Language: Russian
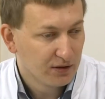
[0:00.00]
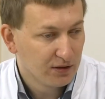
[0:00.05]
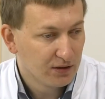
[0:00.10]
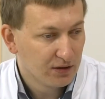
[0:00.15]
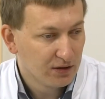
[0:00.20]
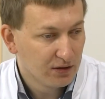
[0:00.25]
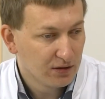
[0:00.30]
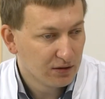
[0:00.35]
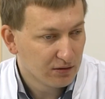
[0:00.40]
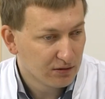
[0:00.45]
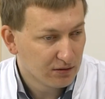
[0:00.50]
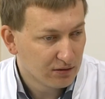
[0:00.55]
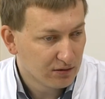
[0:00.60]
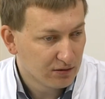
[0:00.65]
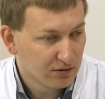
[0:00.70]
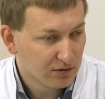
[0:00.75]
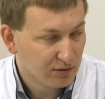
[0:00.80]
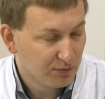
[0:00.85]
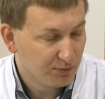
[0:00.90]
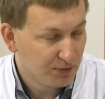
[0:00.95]
и
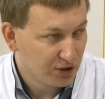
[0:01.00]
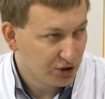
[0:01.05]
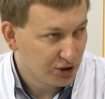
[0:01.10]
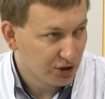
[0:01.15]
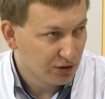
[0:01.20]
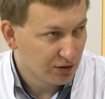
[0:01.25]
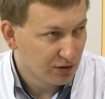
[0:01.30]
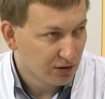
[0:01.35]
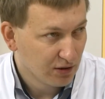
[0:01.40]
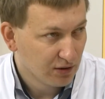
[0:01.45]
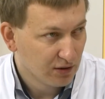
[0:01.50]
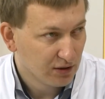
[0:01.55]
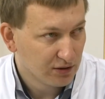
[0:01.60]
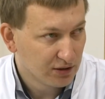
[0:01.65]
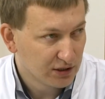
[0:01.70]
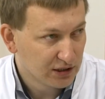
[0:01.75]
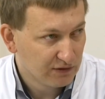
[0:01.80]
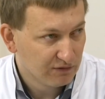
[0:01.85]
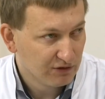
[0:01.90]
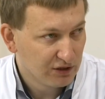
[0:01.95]
э, печень.
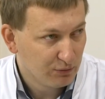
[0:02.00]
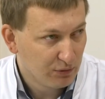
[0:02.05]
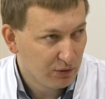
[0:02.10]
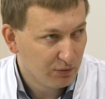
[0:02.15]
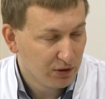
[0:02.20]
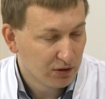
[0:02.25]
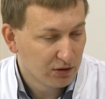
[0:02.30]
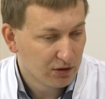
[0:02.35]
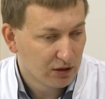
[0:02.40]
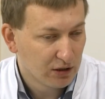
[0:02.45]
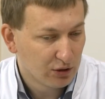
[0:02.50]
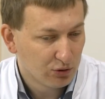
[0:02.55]
Это основные моменты,